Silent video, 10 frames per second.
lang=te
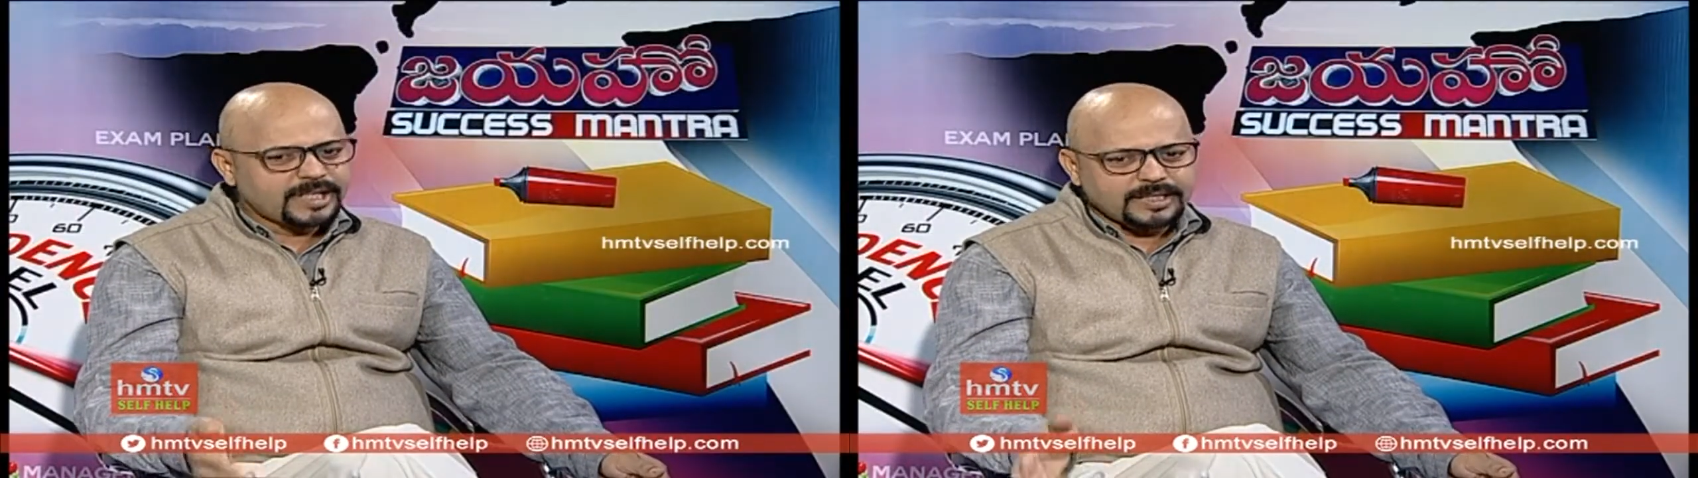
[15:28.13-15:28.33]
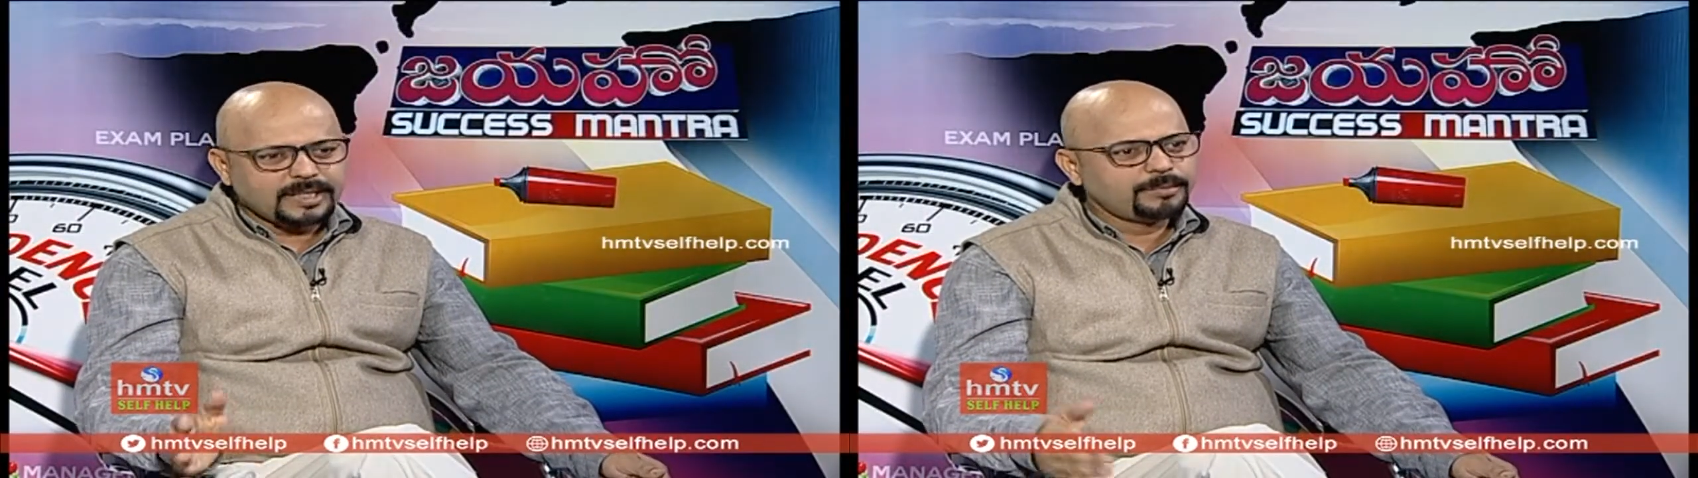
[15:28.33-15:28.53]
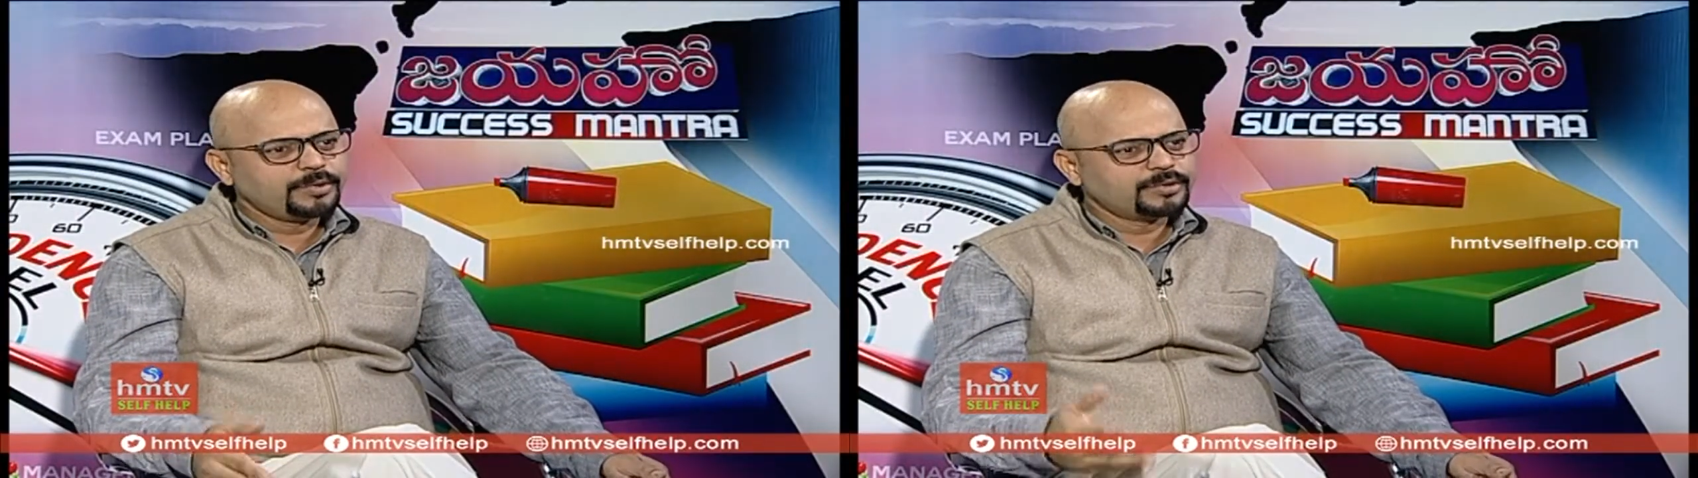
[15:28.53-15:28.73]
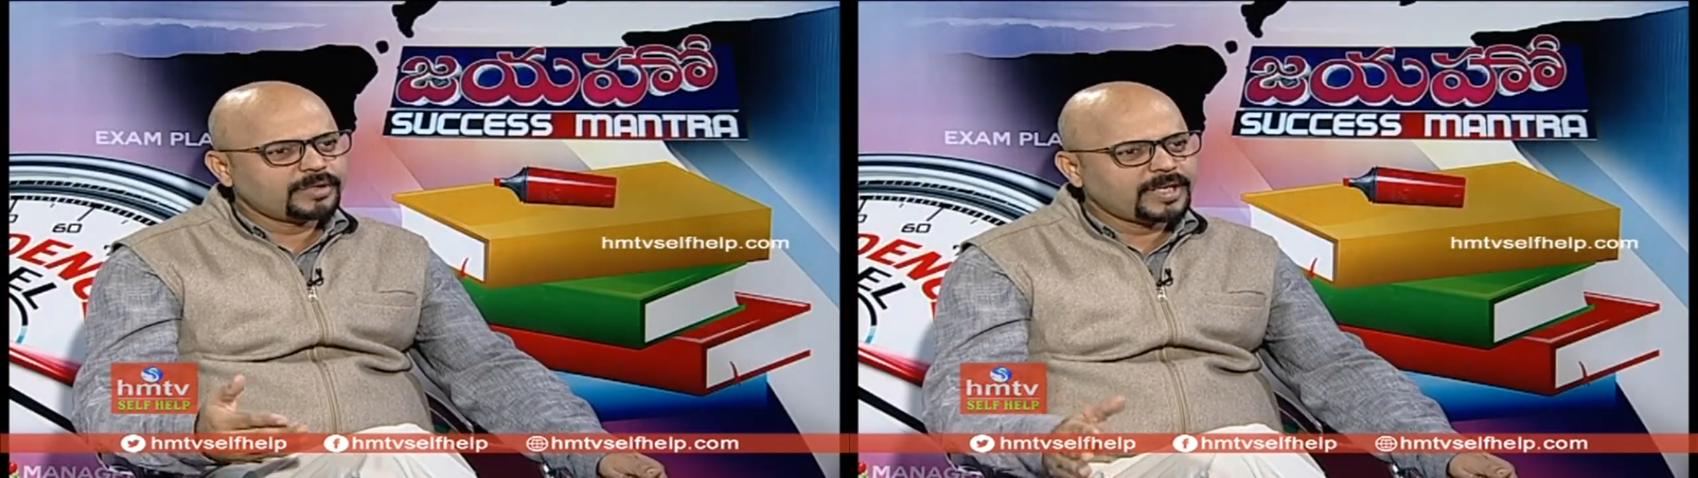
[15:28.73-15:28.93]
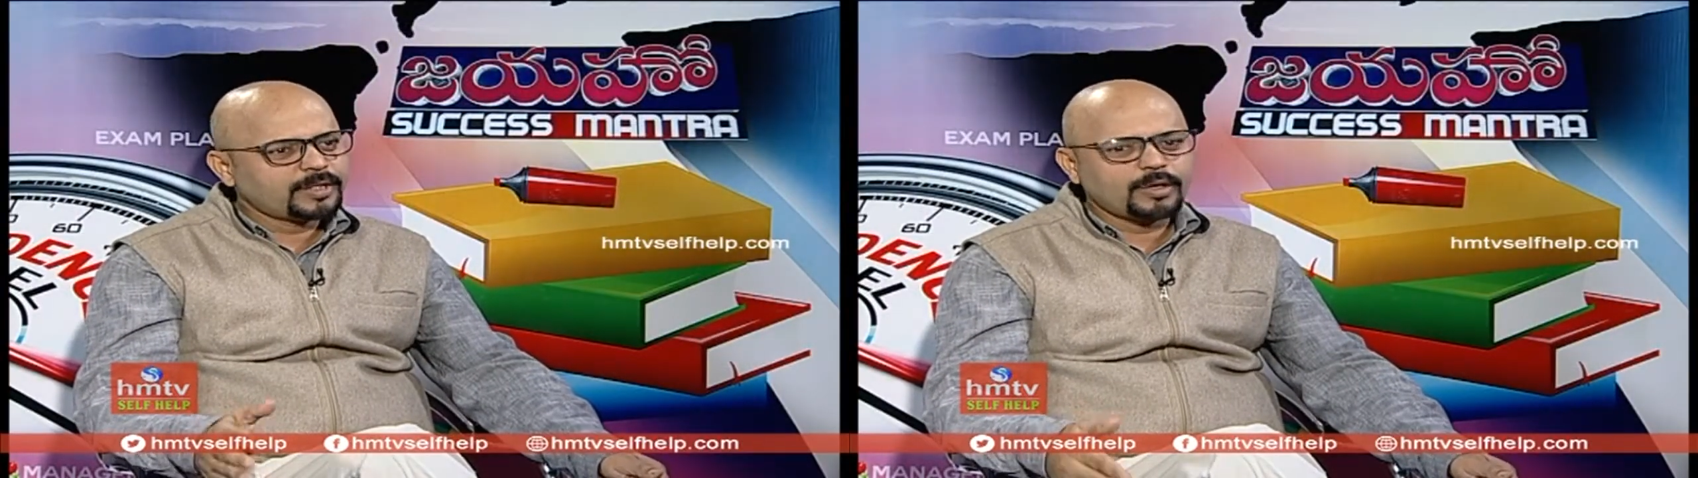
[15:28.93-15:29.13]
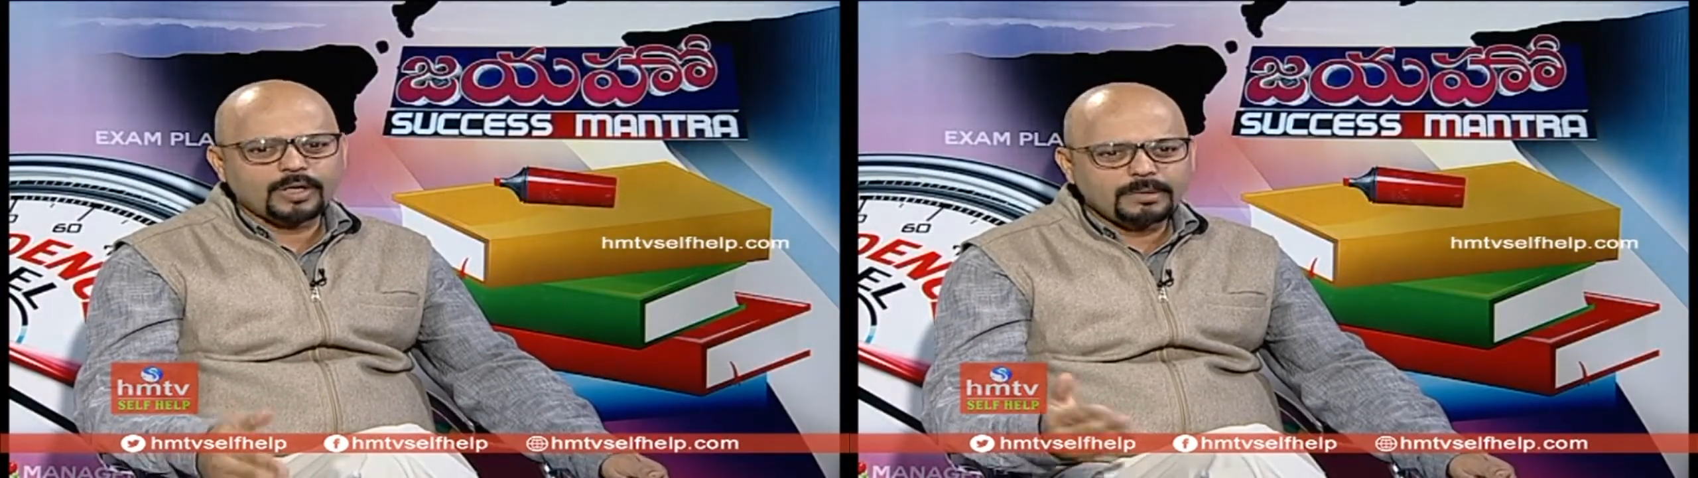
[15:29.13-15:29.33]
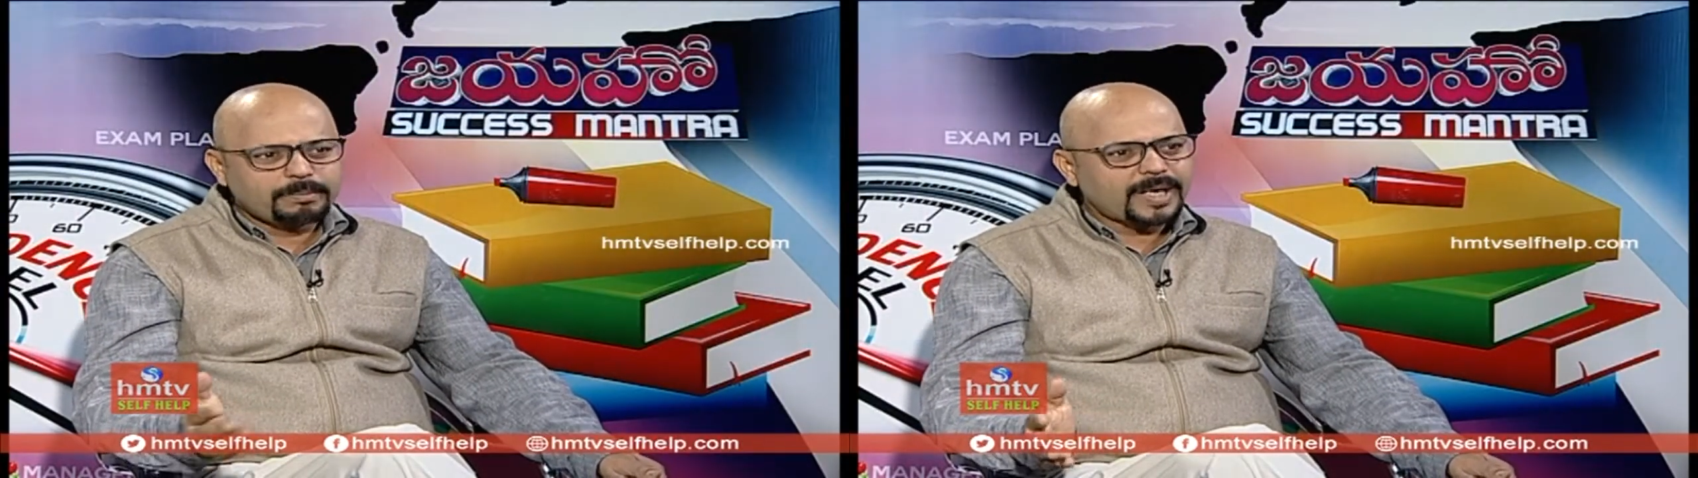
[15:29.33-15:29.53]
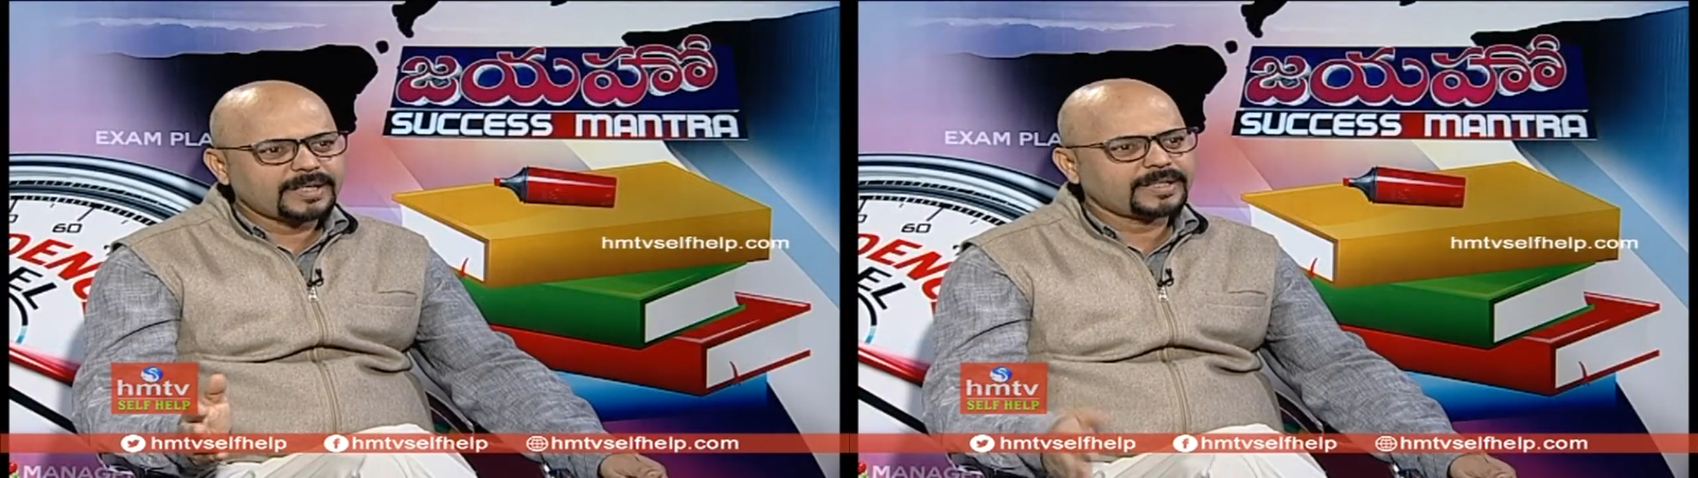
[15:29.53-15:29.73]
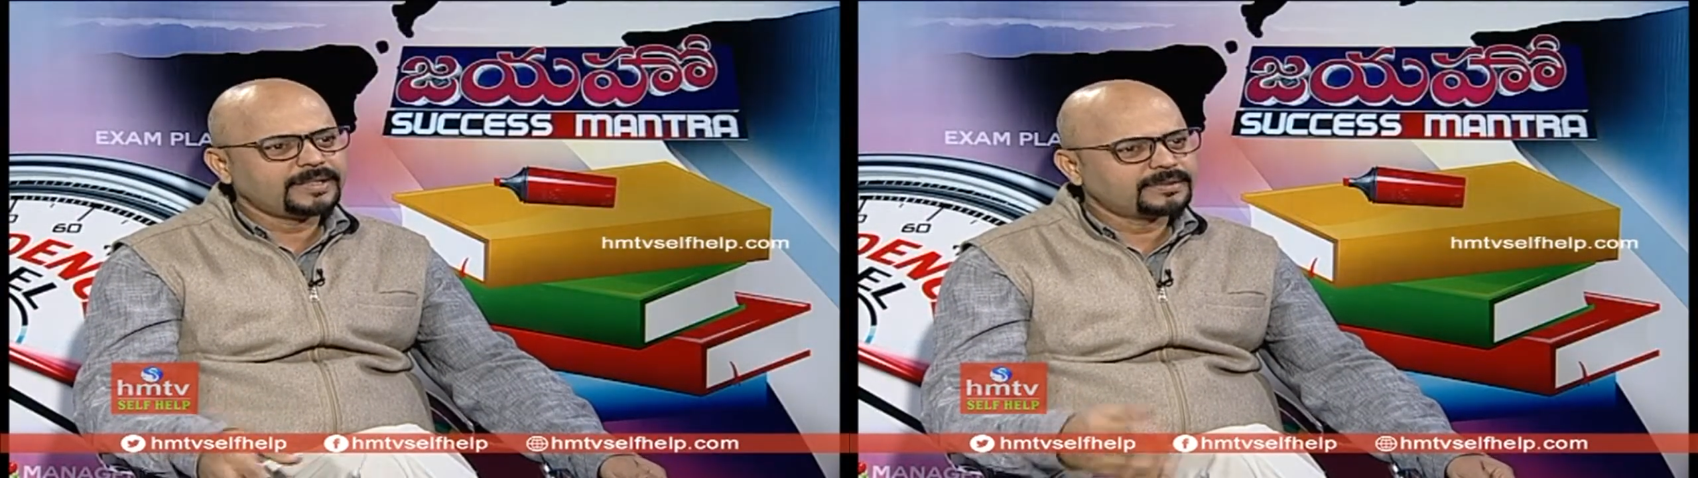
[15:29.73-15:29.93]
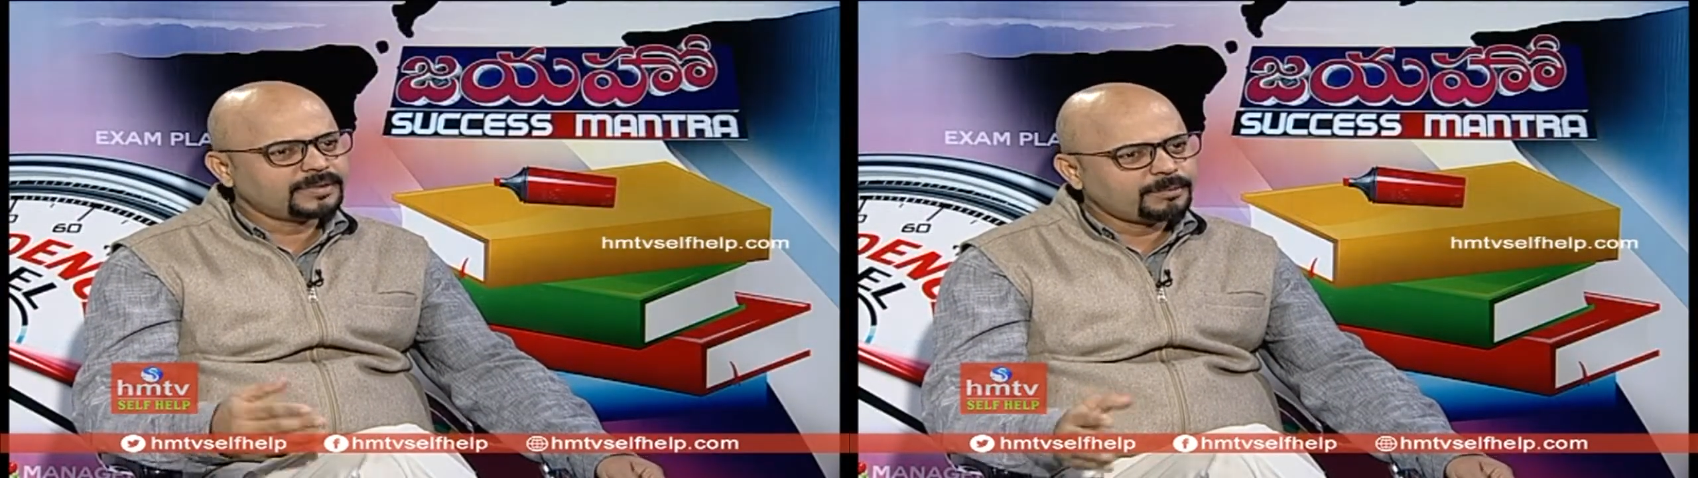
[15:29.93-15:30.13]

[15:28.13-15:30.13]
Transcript: డ్రగ్ అబ్యూస్ ఆల్కహాల్ పార్టీస్